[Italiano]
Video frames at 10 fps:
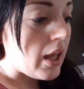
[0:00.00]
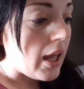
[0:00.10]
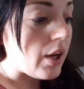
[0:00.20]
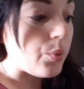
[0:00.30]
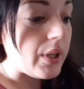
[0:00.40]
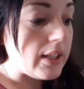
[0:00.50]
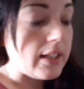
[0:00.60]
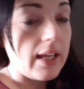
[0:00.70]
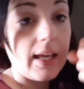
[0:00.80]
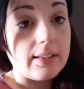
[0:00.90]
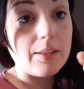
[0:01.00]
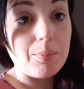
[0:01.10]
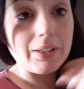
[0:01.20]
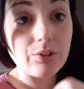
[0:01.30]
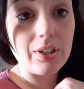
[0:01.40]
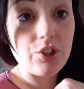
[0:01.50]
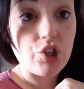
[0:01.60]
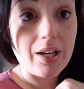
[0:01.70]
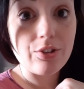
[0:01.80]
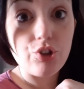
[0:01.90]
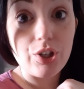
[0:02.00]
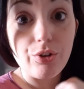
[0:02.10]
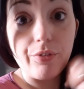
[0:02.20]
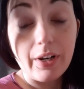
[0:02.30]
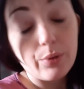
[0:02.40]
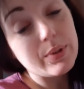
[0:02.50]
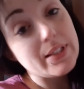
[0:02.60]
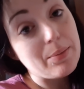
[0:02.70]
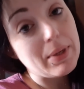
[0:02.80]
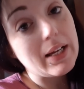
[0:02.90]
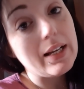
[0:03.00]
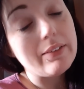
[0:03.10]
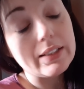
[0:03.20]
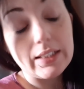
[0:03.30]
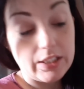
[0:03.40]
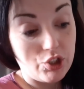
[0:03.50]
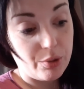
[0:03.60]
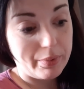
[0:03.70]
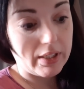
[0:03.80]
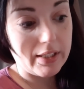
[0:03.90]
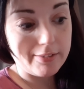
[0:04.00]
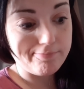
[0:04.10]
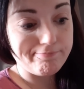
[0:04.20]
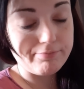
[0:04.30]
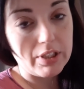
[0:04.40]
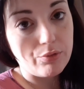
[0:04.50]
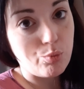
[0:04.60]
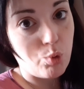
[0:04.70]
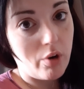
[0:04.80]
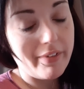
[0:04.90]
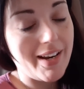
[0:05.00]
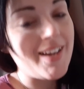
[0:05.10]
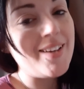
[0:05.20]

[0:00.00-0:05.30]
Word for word: E quindi niente, bando alle ciance, io farei questa mega lavatrice perché mi devo muovere.